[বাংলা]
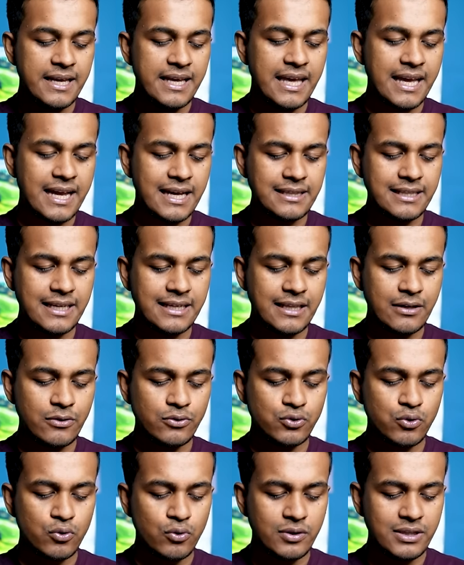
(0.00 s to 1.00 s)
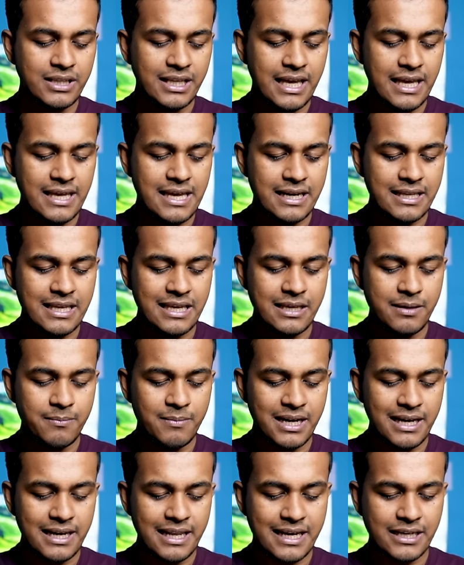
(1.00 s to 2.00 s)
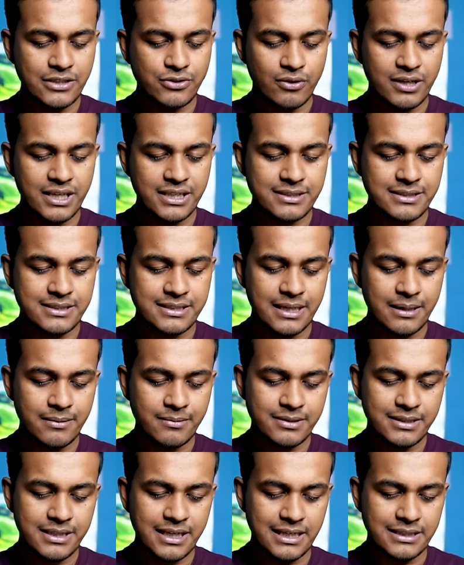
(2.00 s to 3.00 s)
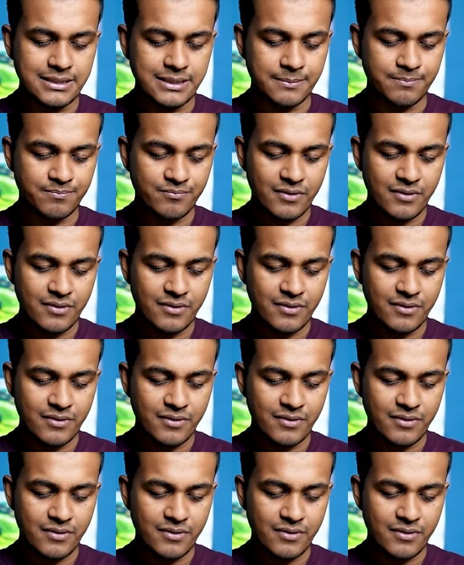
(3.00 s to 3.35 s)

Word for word: এখান থেকে দেখুন শুরুর দিকেই আর কি ইমেল লেখা চলে এসছে ঠিক আছে